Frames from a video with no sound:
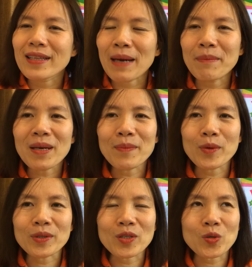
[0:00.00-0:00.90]
Tháng
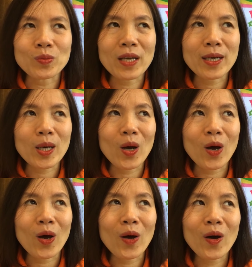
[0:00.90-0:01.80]
11 thì chúng ta
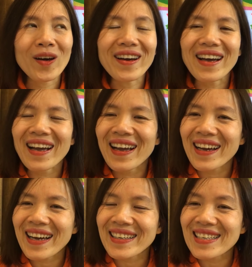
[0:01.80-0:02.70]
có
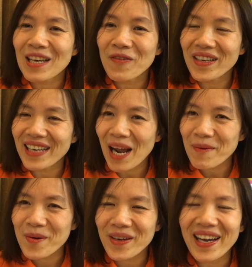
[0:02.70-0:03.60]
à, Ngày Nhà giáo Việt
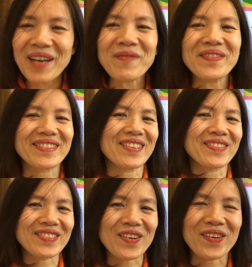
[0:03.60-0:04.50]
Nam đúng không các em?
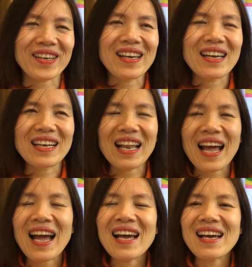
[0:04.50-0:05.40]
Đúng rồi
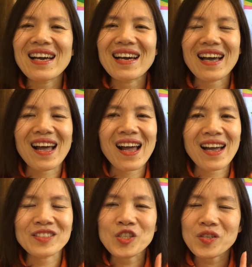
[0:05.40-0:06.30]
là
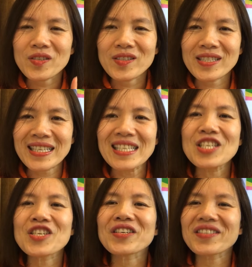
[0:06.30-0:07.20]
à,
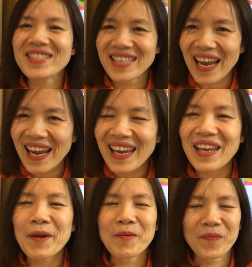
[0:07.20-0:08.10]
Teacher's
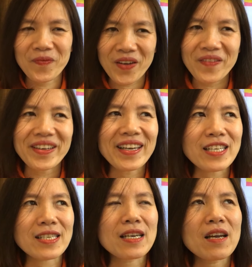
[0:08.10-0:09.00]
Day Very good